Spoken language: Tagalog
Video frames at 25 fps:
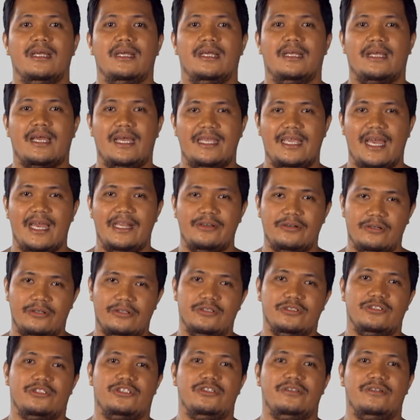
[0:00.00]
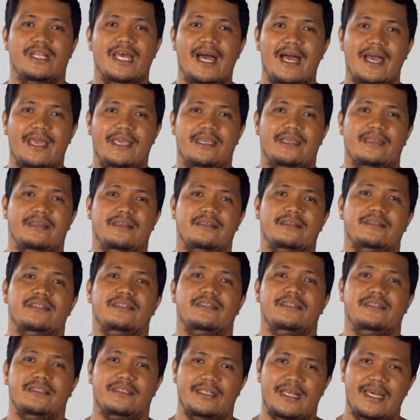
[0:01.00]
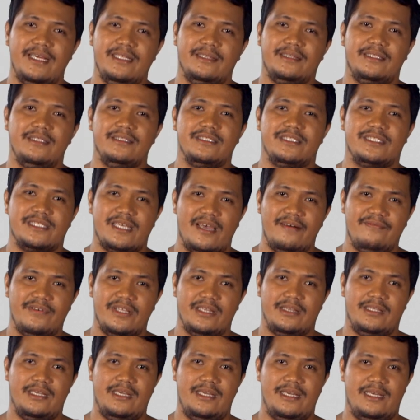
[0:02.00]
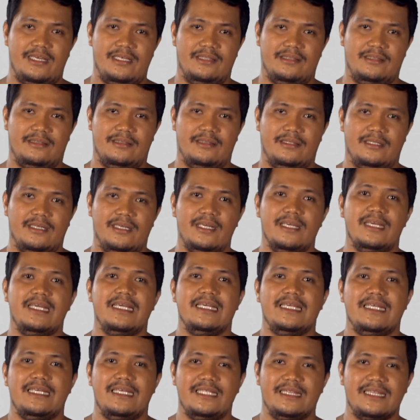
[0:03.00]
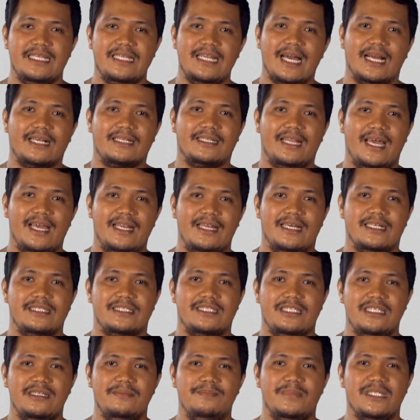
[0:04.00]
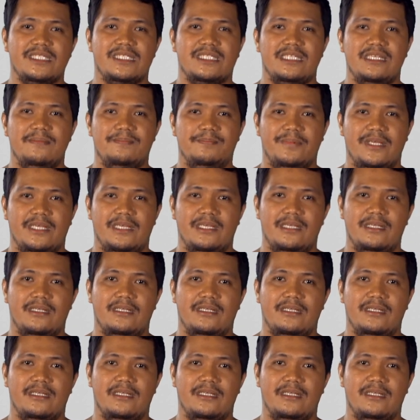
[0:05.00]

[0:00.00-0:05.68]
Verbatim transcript: Kaya noong July 1978, itinakda ng CBCP